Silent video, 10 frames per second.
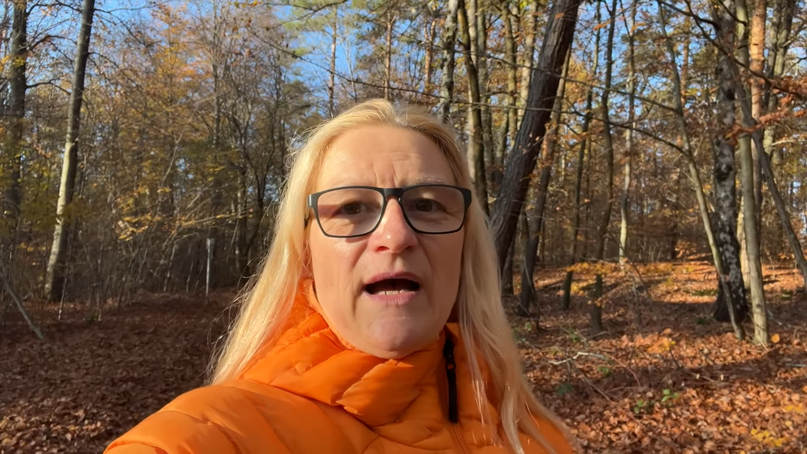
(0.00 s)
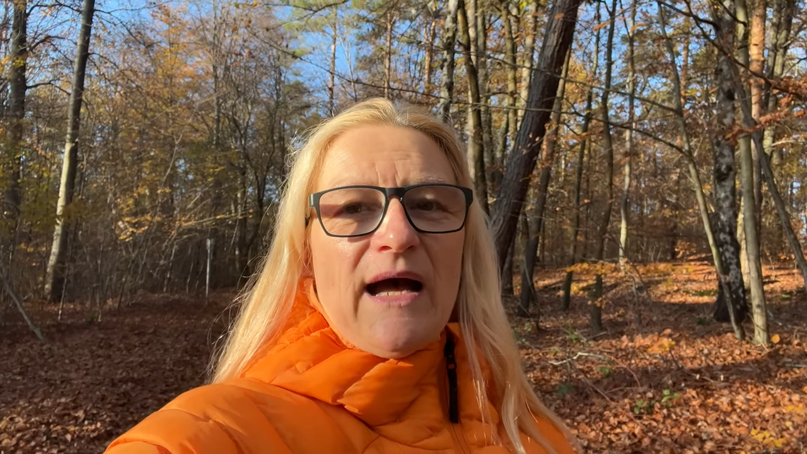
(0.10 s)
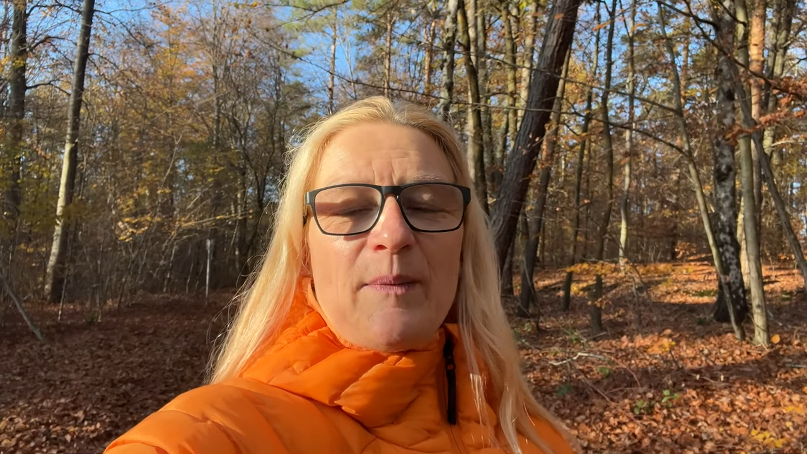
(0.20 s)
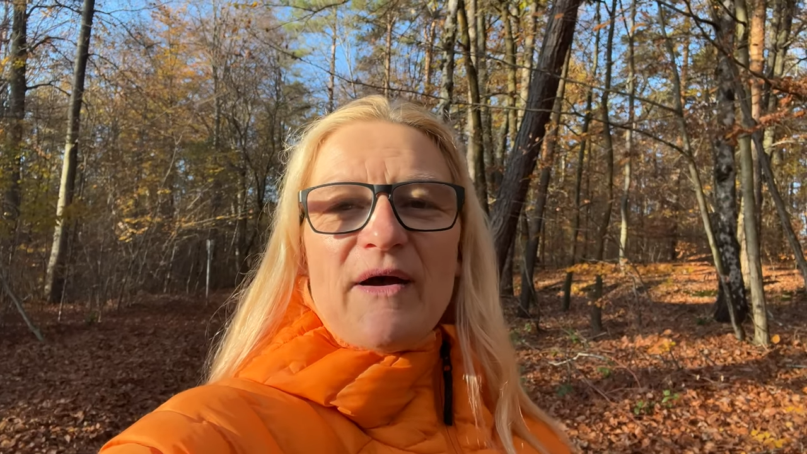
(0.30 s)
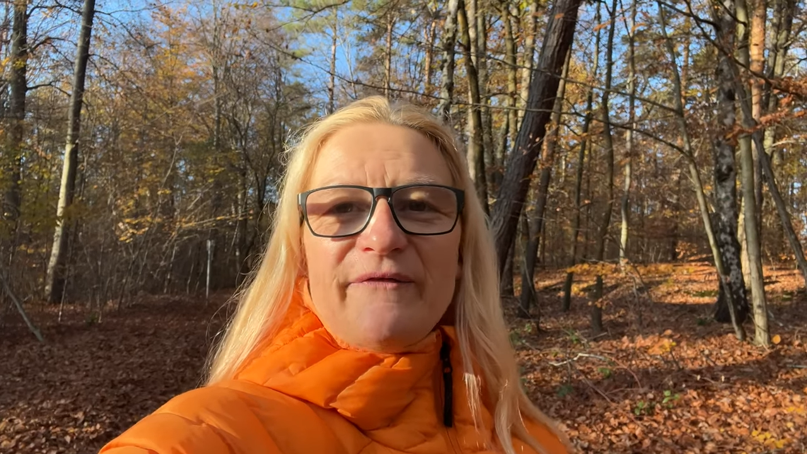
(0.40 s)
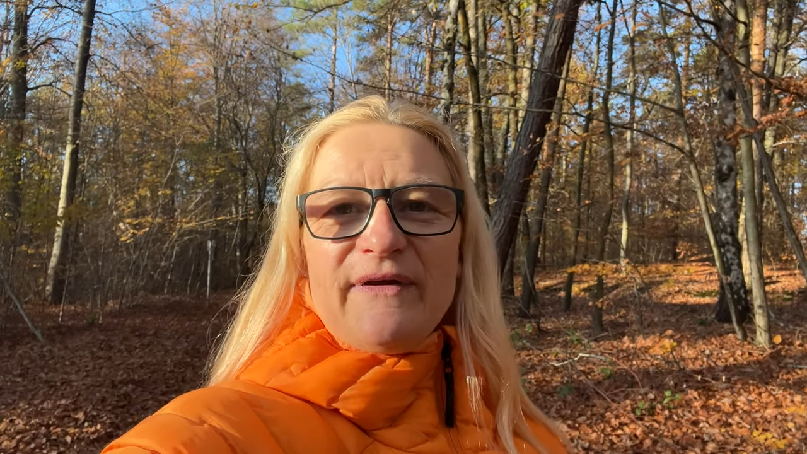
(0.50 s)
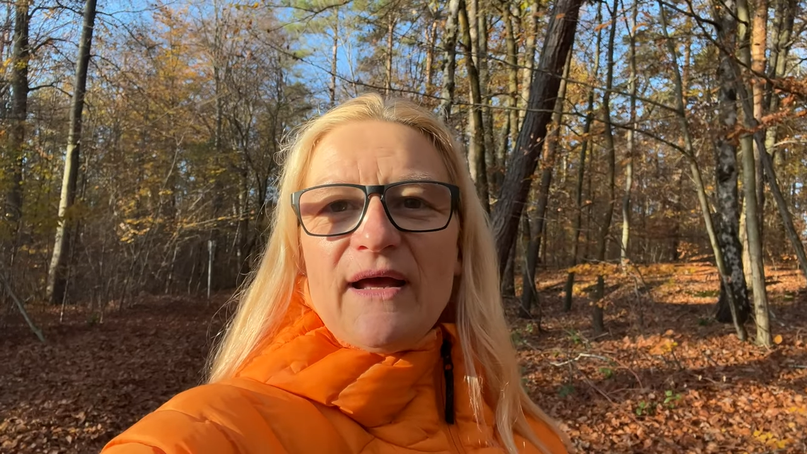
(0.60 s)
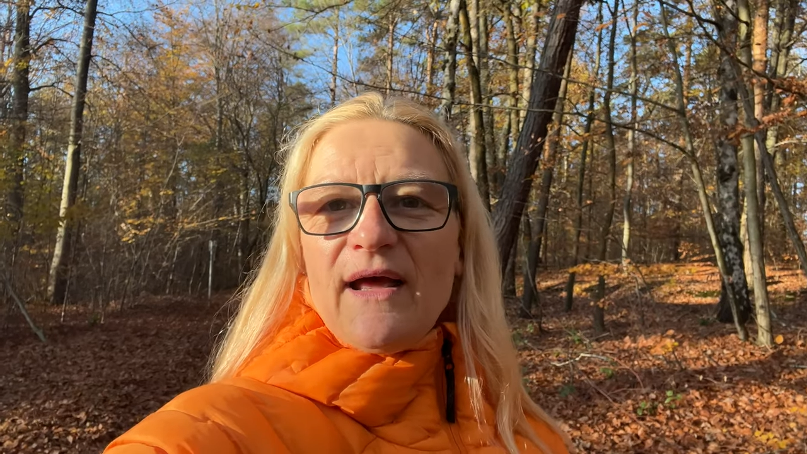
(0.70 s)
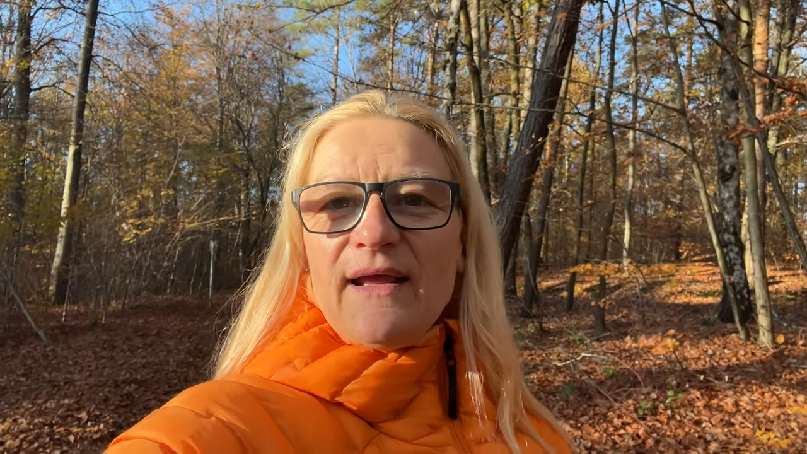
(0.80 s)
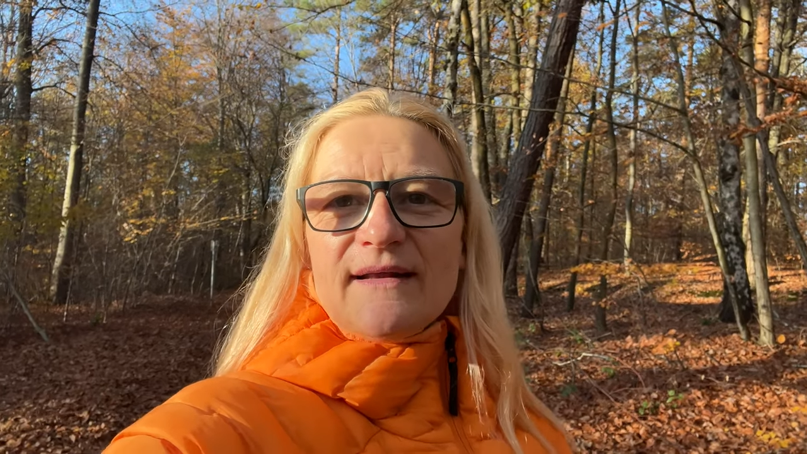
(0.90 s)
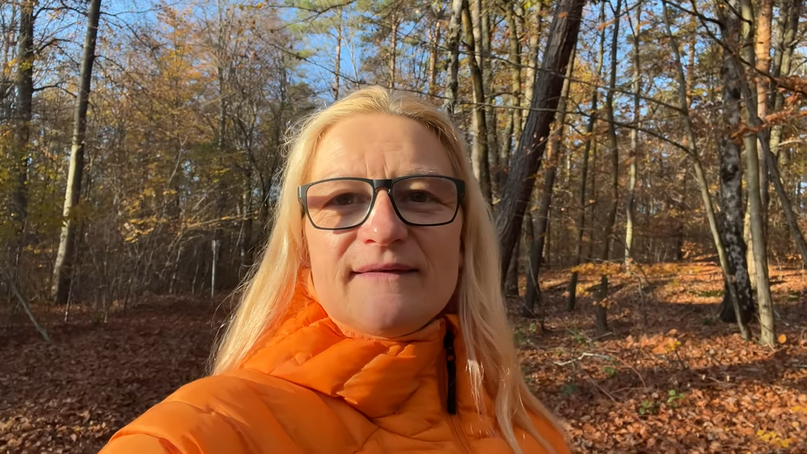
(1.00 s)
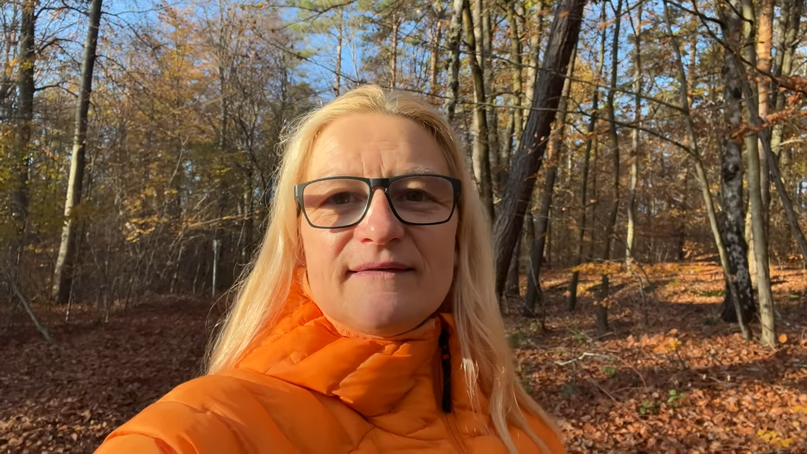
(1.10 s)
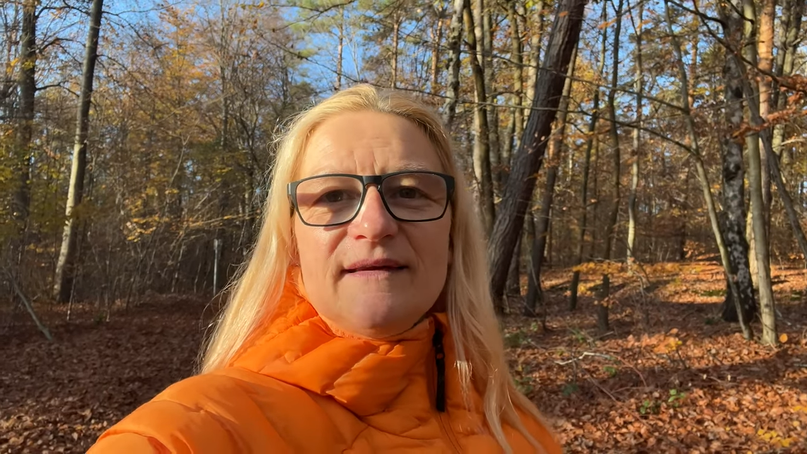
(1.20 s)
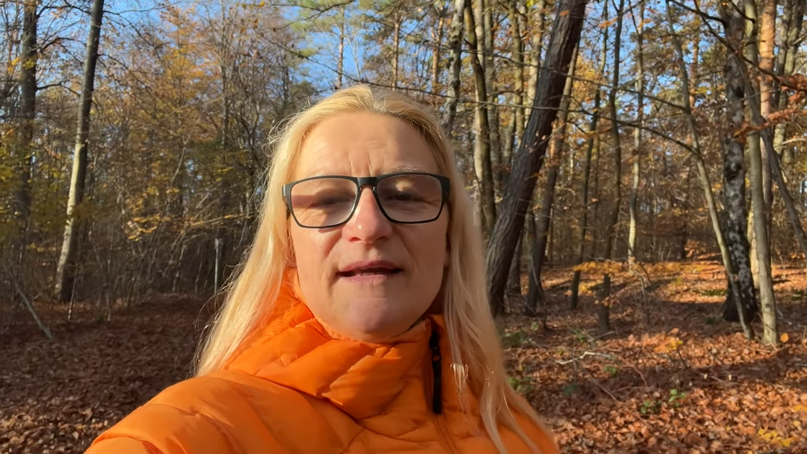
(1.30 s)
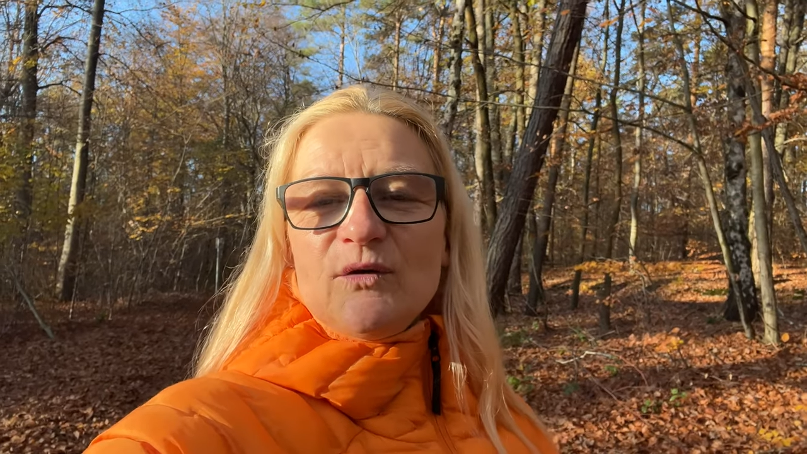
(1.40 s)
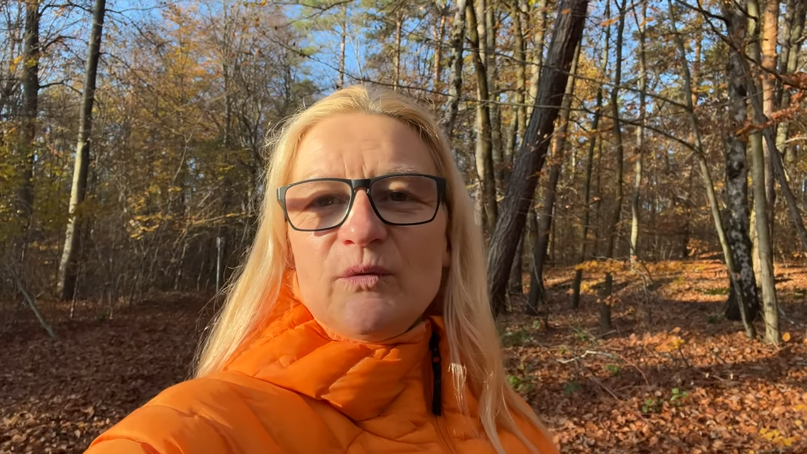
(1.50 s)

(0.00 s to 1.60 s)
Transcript: Aber wer jetzt nicht